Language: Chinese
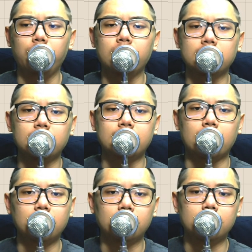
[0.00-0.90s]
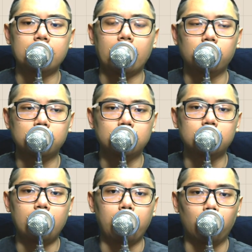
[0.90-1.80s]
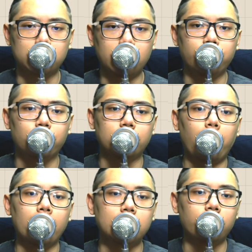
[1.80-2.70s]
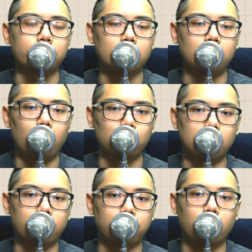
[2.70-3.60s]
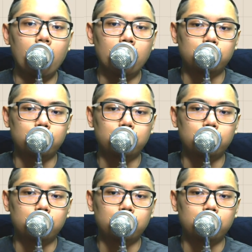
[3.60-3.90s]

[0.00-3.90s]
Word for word: 绿能是一个长线题材，尤其是在美国政府、台湾政府，甚至欧洲政府，